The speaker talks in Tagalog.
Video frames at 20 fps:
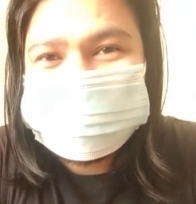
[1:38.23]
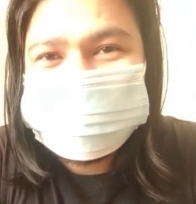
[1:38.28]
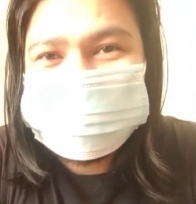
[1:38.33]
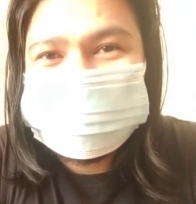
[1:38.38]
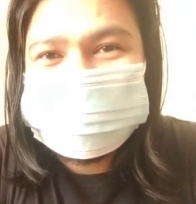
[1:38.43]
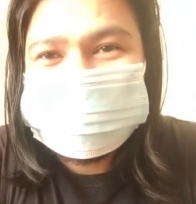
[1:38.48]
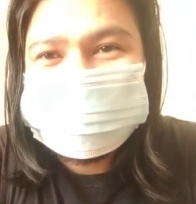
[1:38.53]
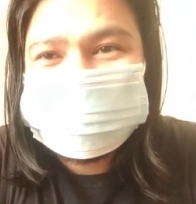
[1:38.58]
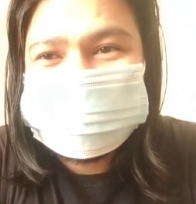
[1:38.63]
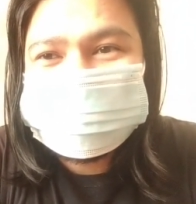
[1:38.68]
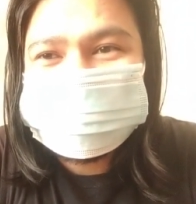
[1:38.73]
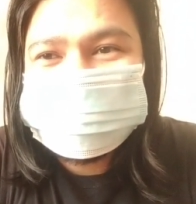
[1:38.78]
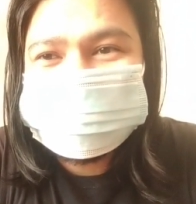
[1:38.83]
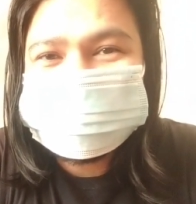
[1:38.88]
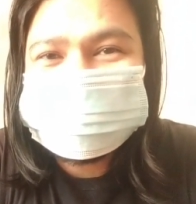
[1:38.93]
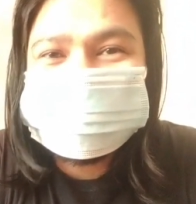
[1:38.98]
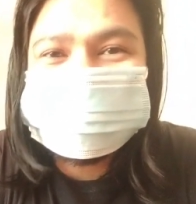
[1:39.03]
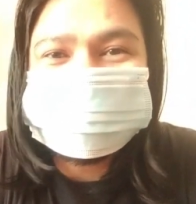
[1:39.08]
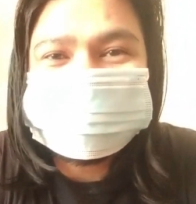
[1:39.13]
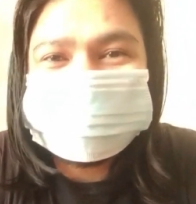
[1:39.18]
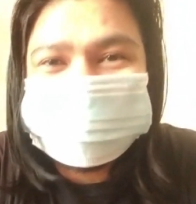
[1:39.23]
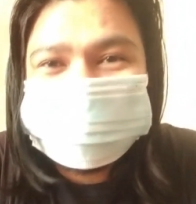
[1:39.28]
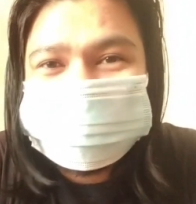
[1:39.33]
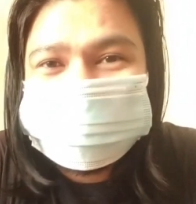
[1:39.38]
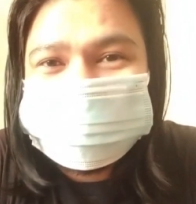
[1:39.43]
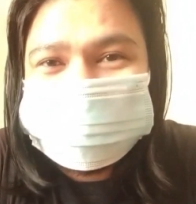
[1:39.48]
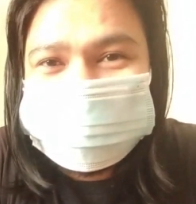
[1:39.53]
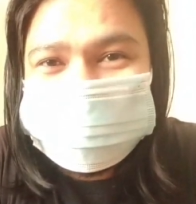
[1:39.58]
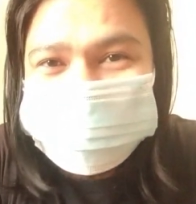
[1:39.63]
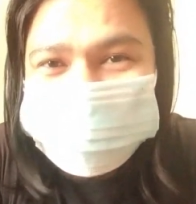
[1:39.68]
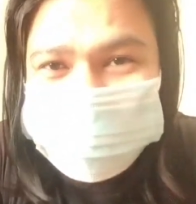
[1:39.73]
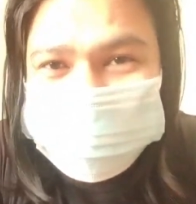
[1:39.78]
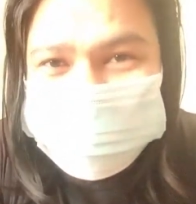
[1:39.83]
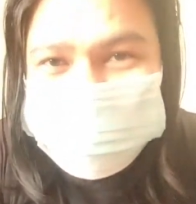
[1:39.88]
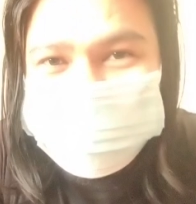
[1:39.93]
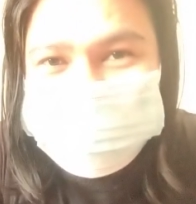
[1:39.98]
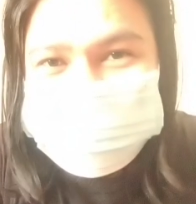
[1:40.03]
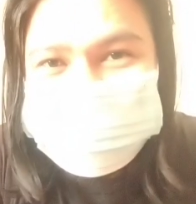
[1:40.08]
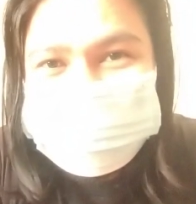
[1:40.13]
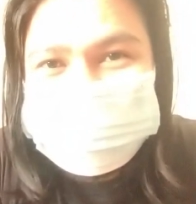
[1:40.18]
So, hindi po ito yung
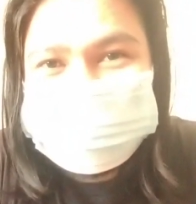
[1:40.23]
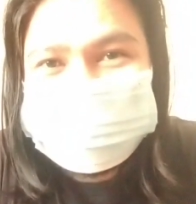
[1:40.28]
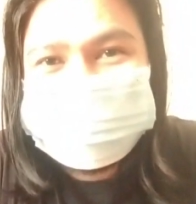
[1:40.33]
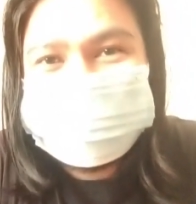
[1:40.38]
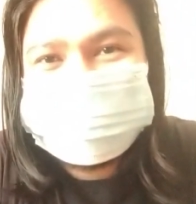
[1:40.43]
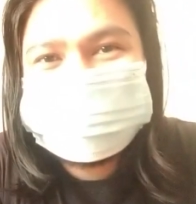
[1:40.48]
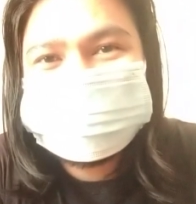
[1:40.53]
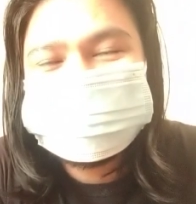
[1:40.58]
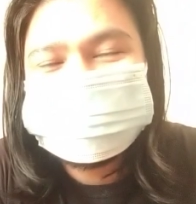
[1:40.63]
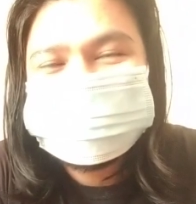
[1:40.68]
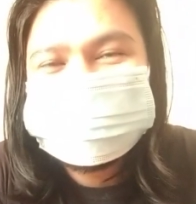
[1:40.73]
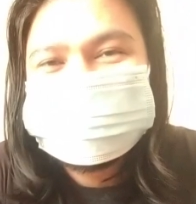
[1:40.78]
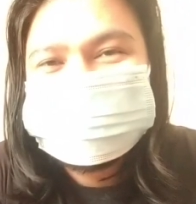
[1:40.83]
crossover na